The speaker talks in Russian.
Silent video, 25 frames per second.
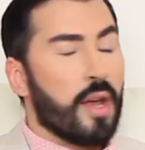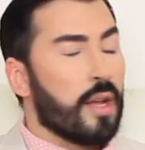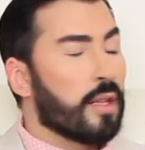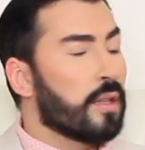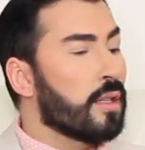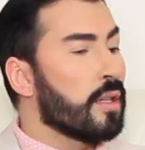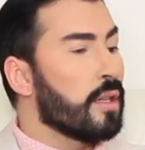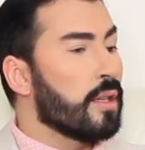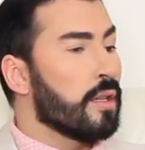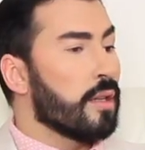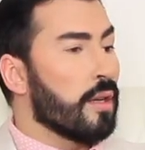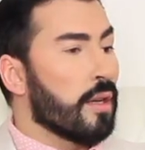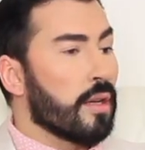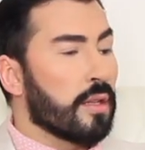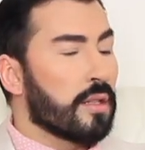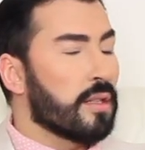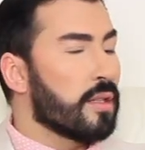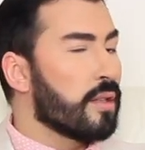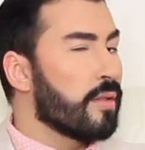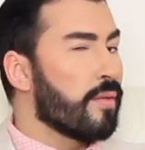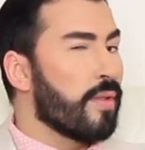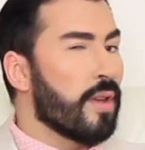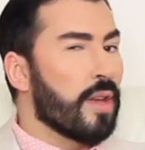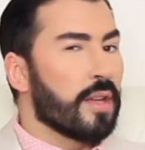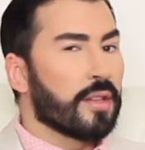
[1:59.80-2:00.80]
«это
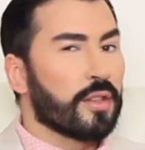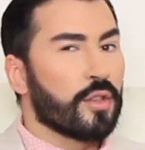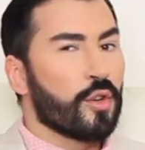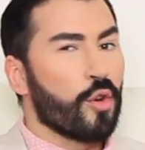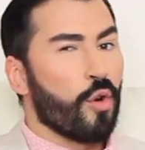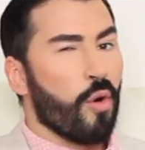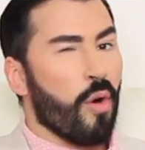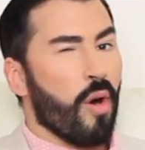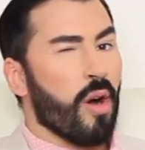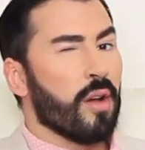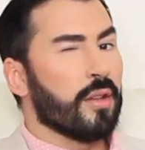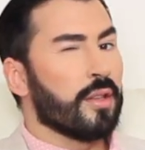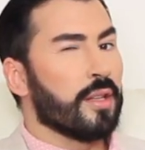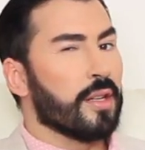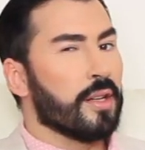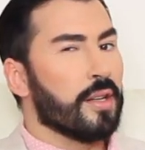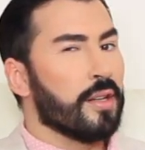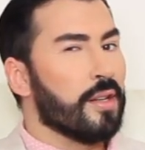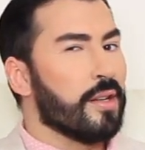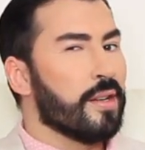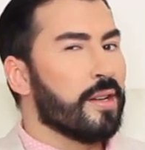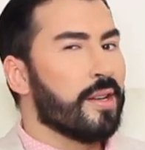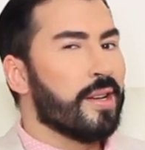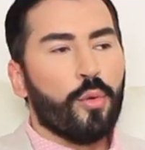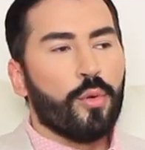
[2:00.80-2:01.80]
цвет
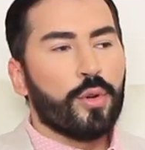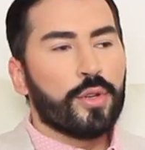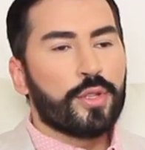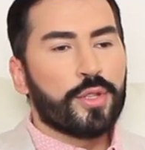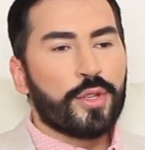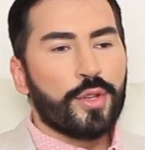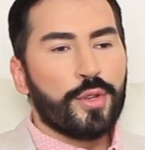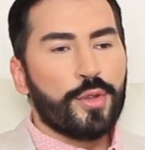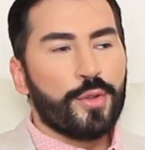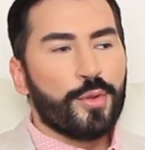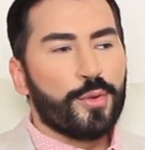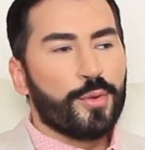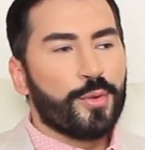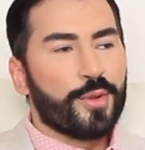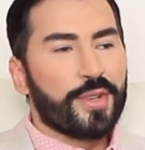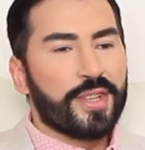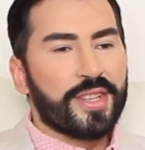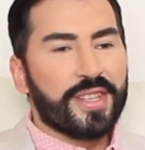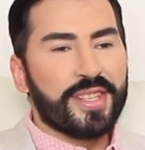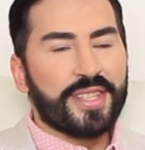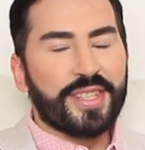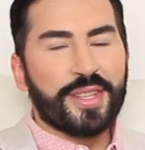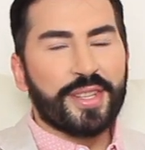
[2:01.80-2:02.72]
года». Осенью и